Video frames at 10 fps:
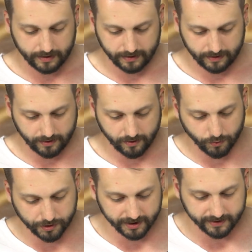e, go
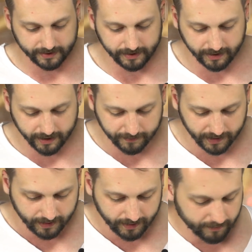uczestnikiem
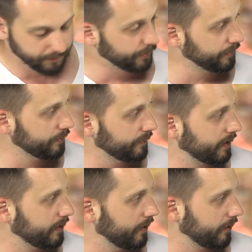
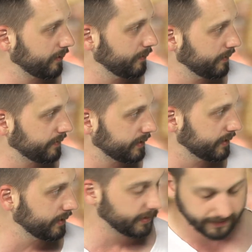bojówek
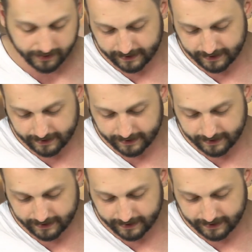ormowskich.